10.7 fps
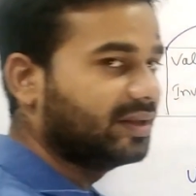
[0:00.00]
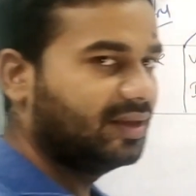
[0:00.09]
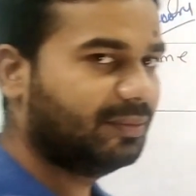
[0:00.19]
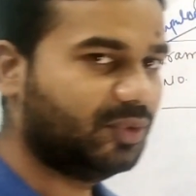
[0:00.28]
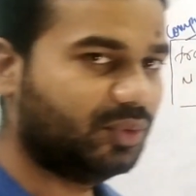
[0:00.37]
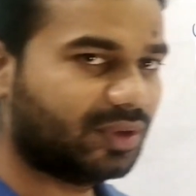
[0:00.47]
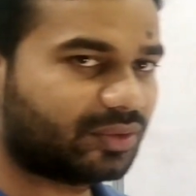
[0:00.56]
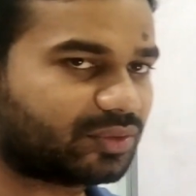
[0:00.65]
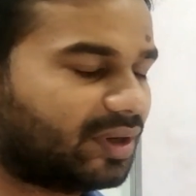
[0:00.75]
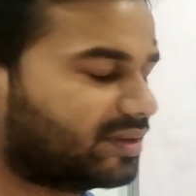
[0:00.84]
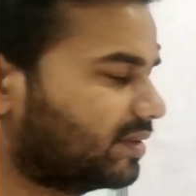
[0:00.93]
जब यूजर
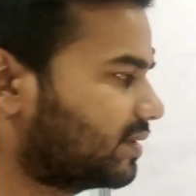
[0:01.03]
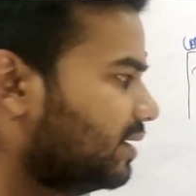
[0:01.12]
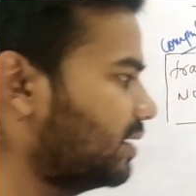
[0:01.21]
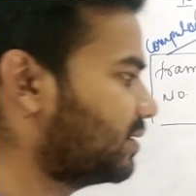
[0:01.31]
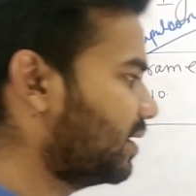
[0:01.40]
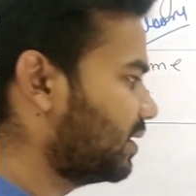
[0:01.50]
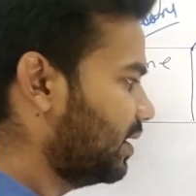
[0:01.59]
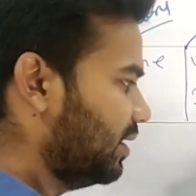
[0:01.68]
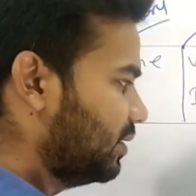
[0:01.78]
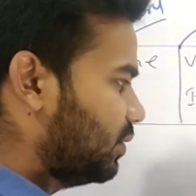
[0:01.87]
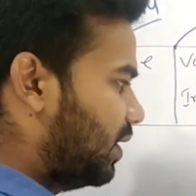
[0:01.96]
उसको एक्सेस करना चाहता
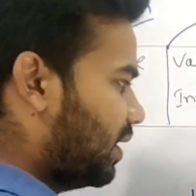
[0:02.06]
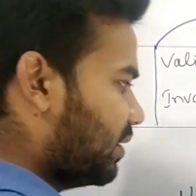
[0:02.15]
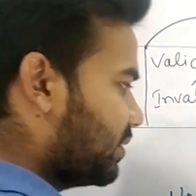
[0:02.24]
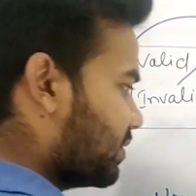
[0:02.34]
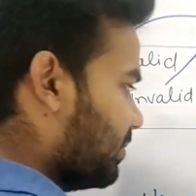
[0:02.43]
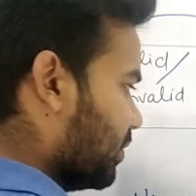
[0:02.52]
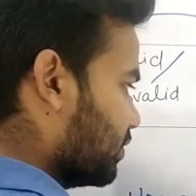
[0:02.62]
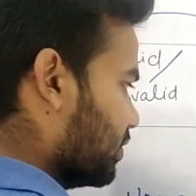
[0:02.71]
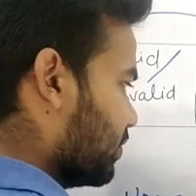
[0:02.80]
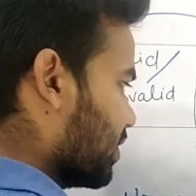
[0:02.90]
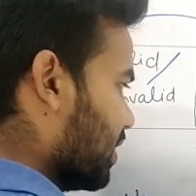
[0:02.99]
है तो हार्ड डिस्क से
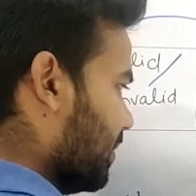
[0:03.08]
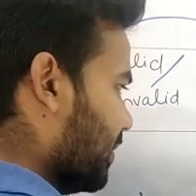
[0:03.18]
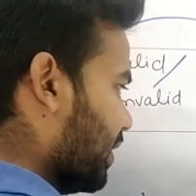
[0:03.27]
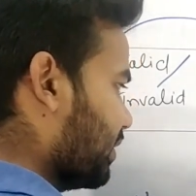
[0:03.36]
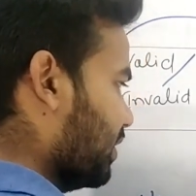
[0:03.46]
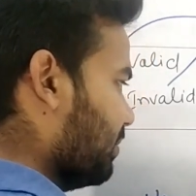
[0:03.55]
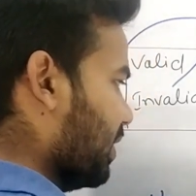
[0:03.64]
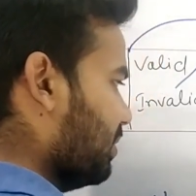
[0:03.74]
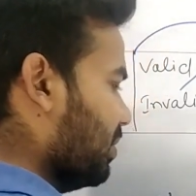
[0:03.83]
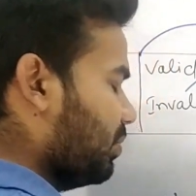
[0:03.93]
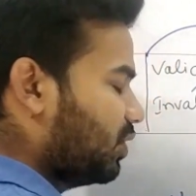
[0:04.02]
प्रोसेस उठ के कहां पर आती है
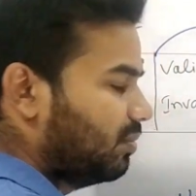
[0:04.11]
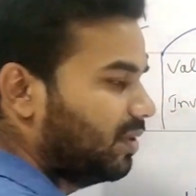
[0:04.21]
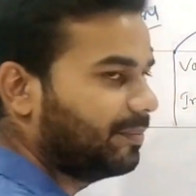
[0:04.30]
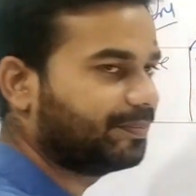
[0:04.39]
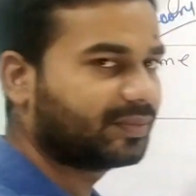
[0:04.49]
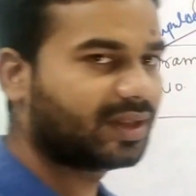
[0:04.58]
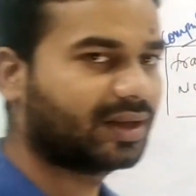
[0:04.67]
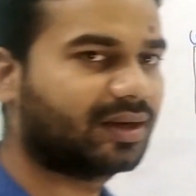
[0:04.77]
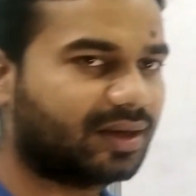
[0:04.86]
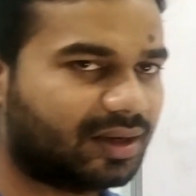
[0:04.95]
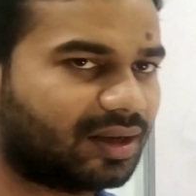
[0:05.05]
मेन मेमोरी में
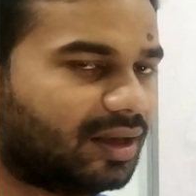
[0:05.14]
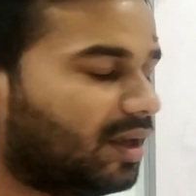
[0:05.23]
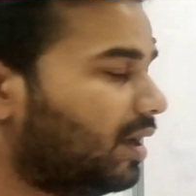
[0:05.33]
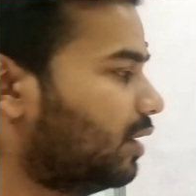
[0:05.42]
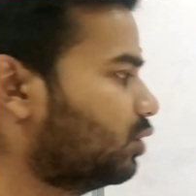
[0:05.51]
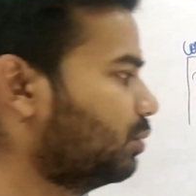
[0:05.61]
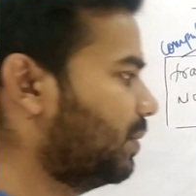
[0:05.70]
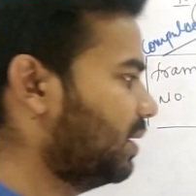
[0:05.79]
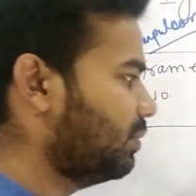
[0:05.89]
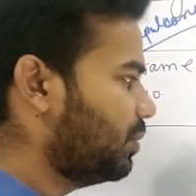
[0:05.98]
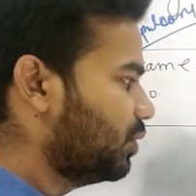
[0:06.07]
ठीक है तो
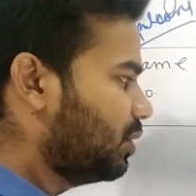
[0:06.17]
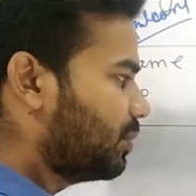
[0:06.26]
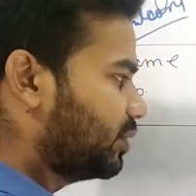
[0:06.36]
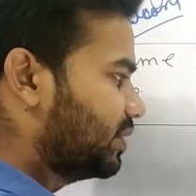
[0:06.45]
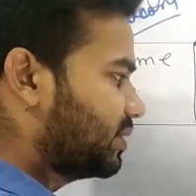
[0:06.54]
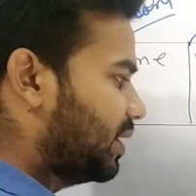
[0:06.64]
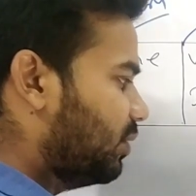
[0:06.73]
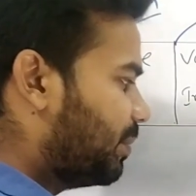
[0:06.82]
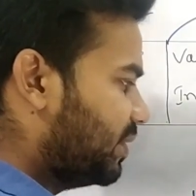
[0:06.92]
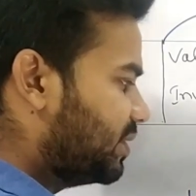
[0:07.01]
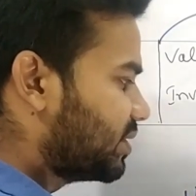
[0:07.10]
मेन मेमोरी में प्रोसेस आई
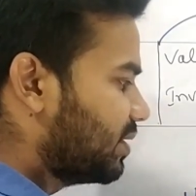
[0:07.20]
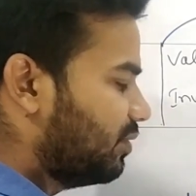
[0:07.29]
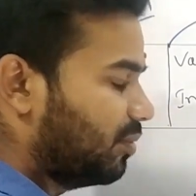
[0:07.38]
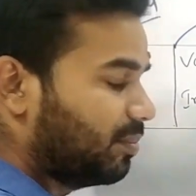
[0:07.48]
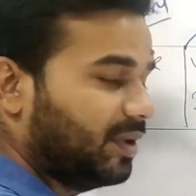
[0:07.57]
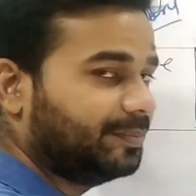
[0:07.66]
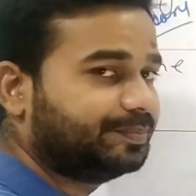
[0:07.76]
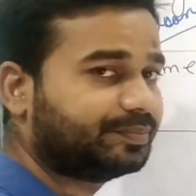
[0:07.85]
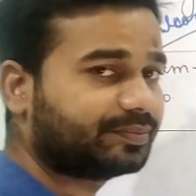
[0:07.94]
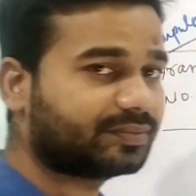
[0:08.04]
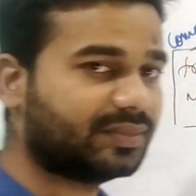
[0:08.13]
और पेजेस के फॉर्म में
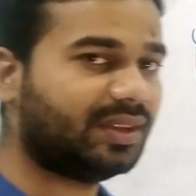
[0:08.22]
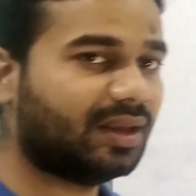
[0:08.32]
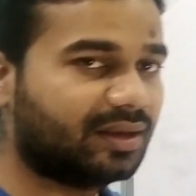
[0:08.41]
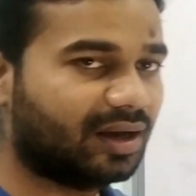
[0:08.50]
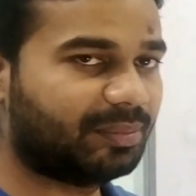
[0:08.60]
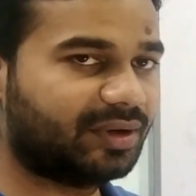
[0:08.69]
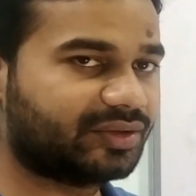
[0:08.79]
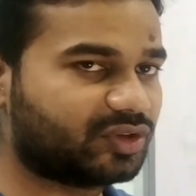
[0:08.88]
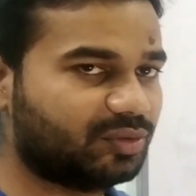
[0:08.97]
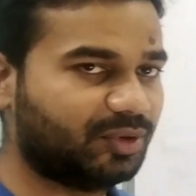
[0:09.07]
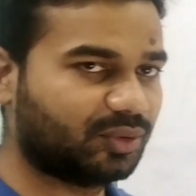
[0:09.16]
यहाँ पर
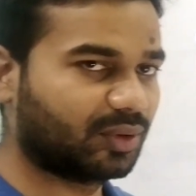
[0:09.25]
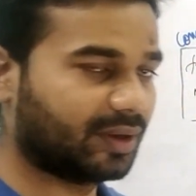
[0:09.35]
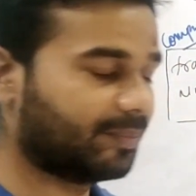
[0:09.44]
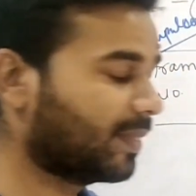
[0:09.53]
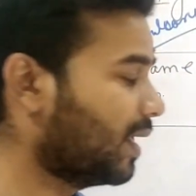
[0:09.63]
डिस्ट्रीब्यूट हो गई